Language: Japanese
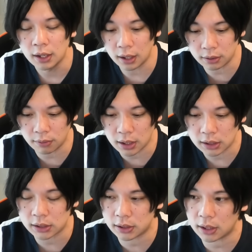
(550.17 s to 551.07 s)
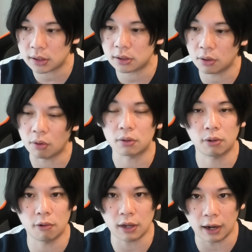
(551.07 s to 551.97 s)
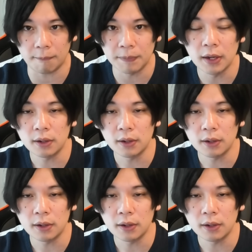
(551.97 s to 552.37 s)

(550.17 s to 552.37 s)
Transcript: あとは7月の10日。